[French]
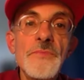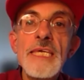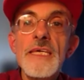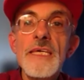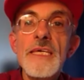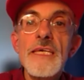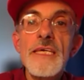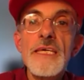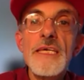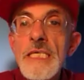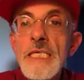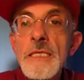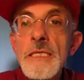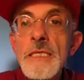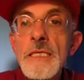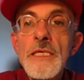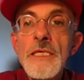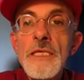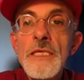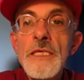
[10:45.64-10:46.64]

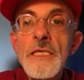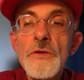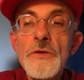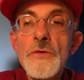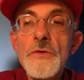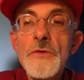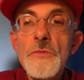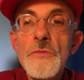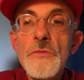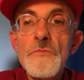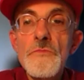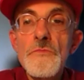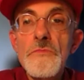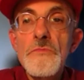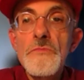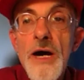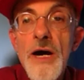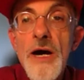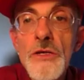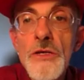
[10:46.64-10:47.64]
et
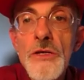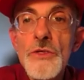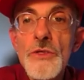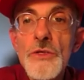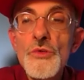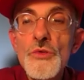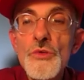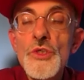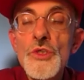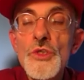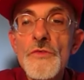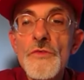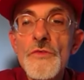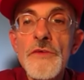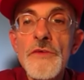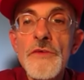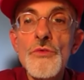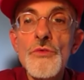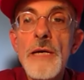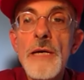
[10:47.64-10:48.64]
qui parle
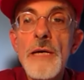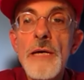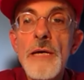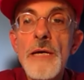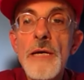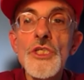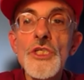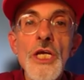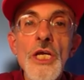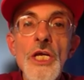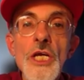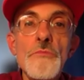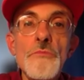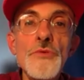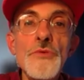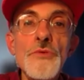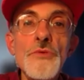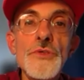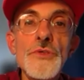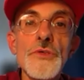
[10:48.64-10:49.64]
du cheval avec une approche
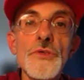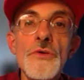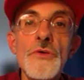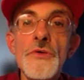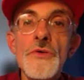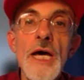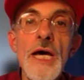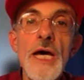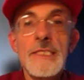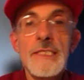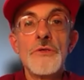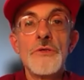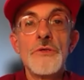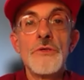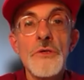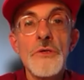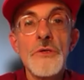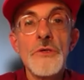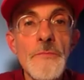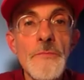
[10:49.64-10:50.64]
plus
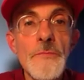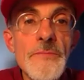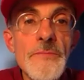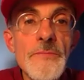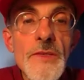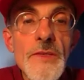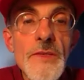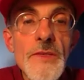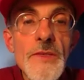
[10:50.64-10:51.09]
intérieure.